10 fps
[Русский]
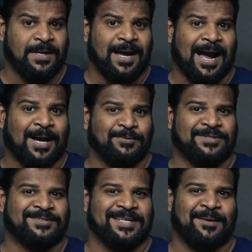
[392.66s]
резьба по
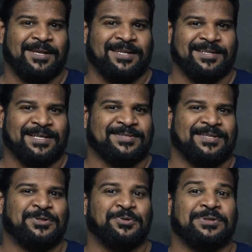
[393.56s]
арикандам,
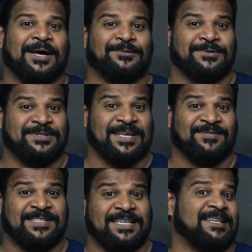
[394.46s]
которую я
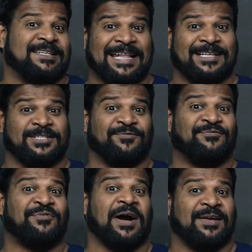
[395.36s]
нашел, находится в